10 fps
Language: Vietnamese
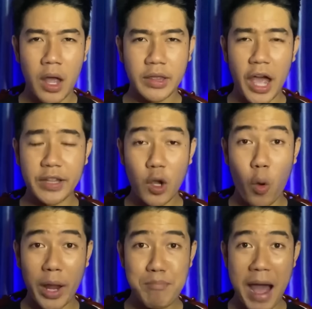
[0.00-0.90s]
thì tới
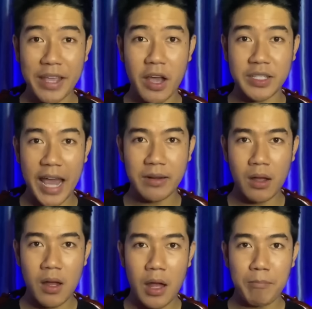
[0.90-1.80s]
khoảng 3 giờ sáng đó,
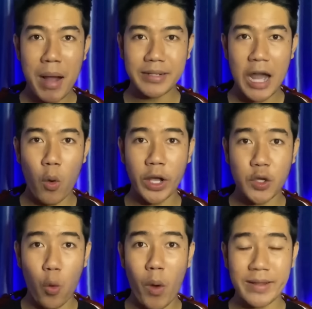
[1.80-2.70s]
bắt đầu cái
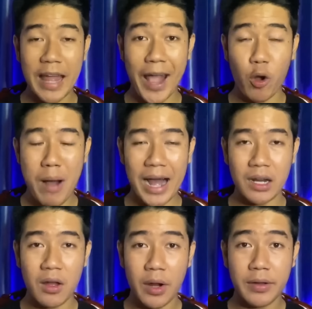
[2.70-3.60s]
chỗ quan tài của bà đó,
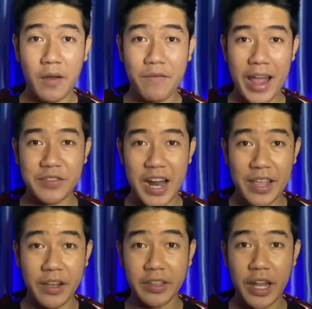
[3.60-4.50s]
nó phát ra
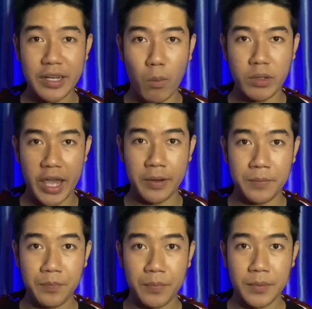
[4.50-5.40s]
những cái tiếng động nhẹ.
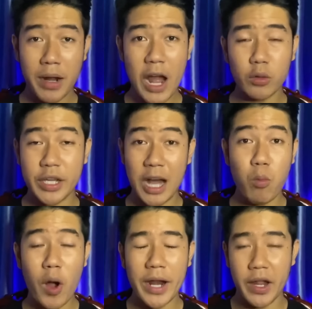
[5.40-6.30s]
Mới đầu thì
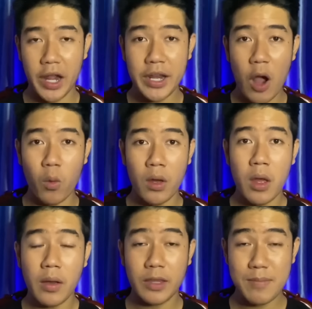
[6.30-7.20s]
không có ai để ý đâu,
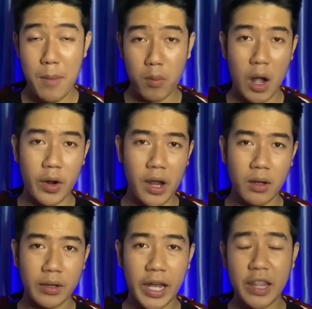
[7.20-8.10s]
nhưng mà một hồi á,
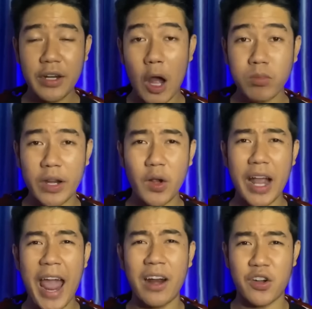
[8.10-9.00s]
cái tiếng động này nó
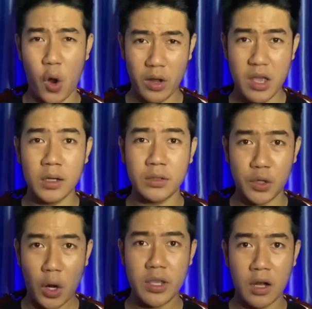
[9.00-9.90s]
càng rõ dần
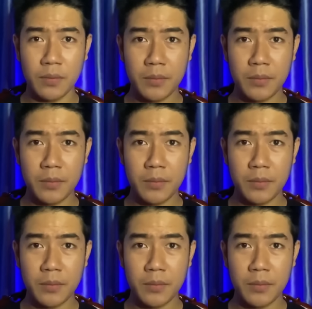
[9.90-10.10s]
rõ dần.